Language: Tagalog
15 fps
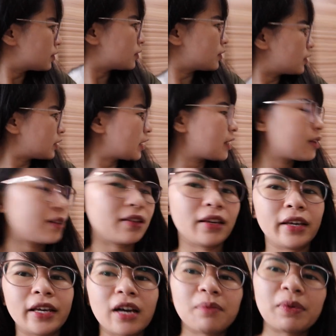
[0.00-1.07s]
O yan.
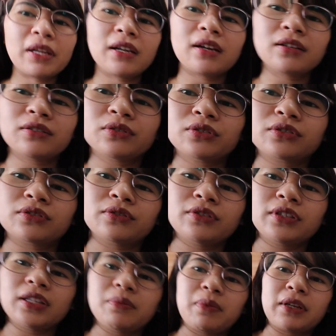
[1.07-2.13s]
Higa pala ang gusto,
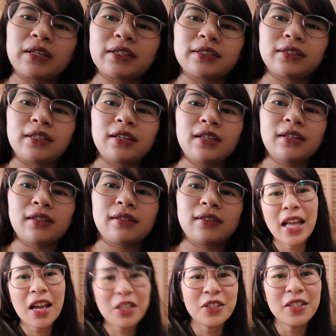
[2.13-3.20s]
hindi pala sit.
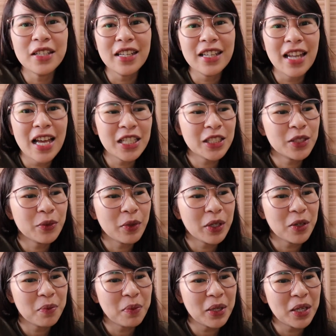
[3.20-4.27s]
Actually, last
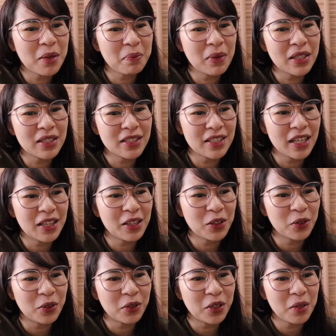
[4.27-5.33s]
week ko pa napansin
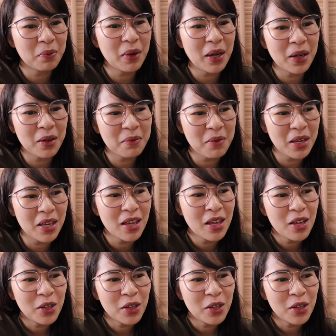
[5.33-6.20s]
to na parang may